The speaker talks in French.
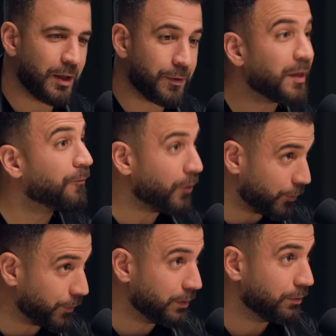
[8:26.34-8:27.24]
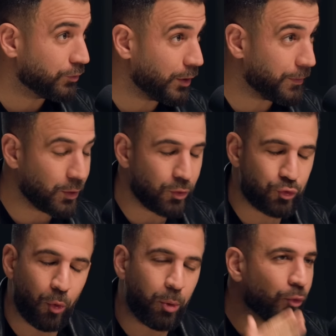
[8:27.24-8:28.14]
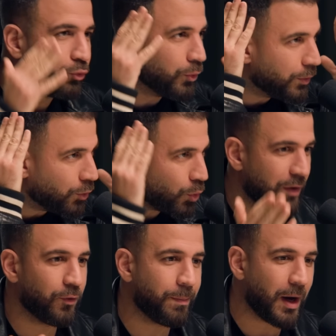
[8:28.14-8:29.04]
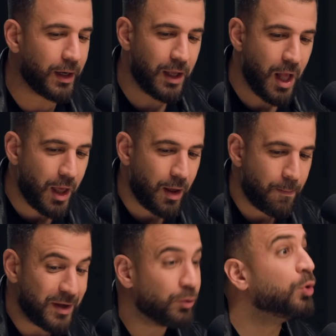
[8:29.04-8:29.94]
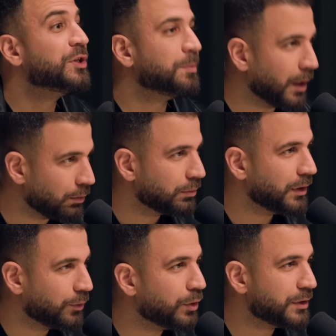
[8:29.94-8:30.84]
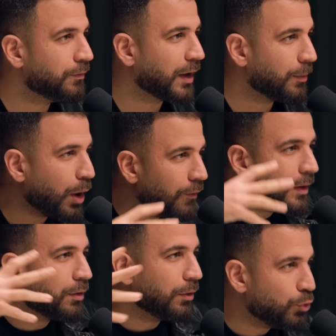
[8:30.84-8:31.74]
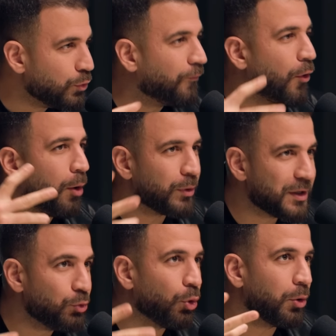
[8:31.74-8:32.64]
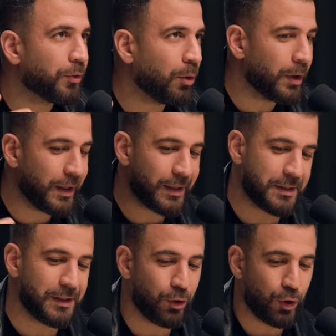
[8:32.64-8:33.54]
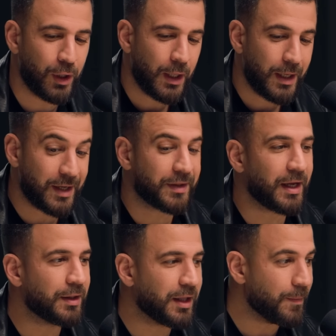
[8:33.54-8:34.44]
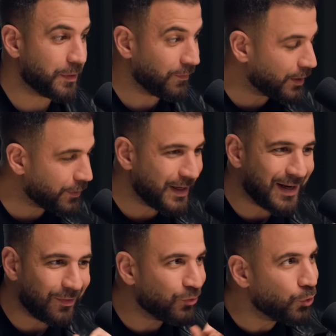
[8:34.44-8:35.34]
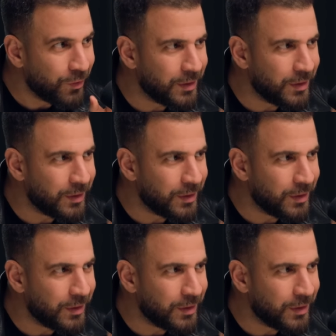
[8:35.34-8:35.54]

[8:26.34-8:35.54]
et c'est sa force aussi, tu vois, c'est que tu comprends tout de suite de quoi il veut te parler, mhm. mais il te le dit bien. Il te le dit vraiment avec euh, une forme qui lui ressemble et qui, et qui est de qualité. Mais c'est vrai que ça, il a dès le